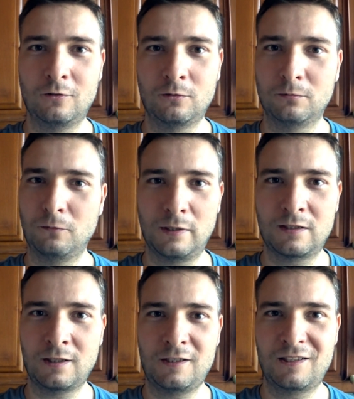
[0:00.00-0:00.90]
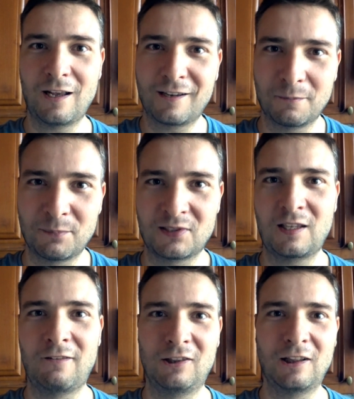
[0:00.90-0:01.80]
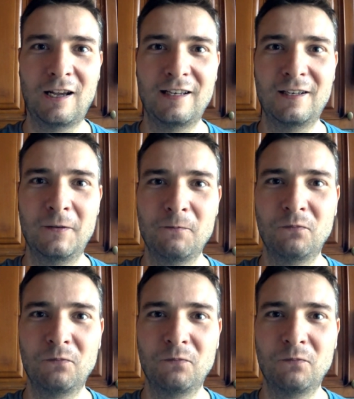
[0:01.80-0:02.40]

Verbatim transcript: он вместо дизлайка поставит лайк,